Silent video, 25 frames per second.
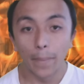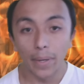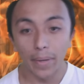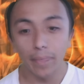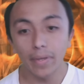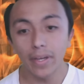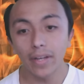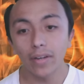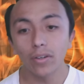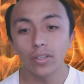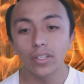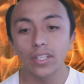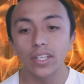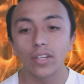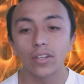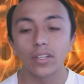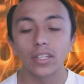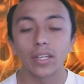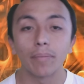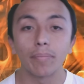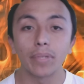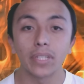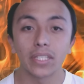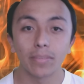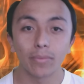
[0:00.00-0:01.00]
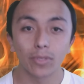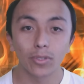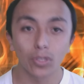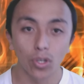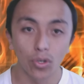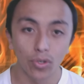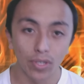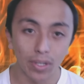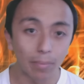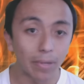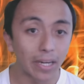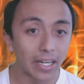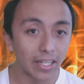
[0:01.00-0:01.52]
Primero quiero que empecemos
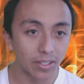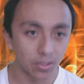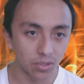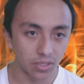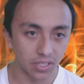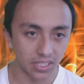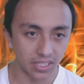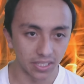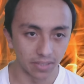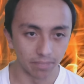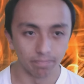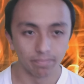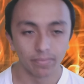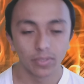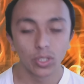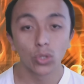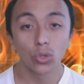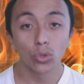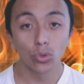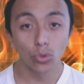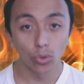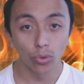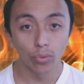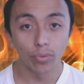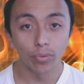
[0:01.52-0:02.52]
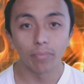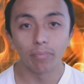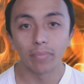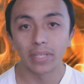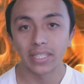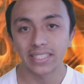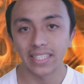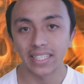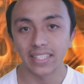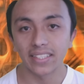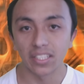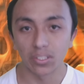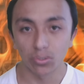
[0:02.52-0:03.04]
con una mala noticia. YouTube
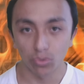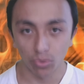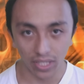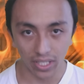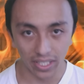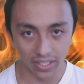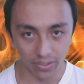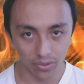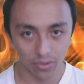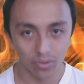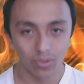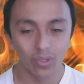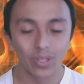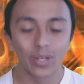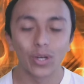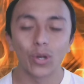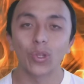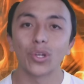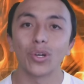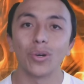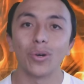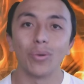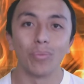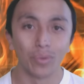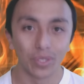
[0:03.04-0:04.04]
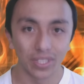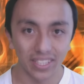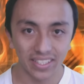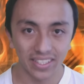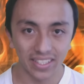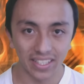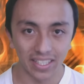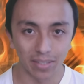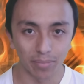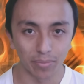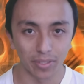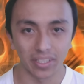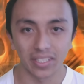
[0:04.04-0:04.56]
me está censurando, lo digo muy
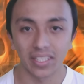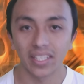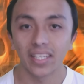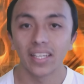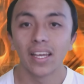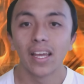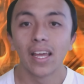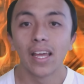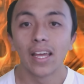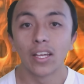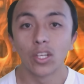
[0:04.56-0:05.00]
literalmente.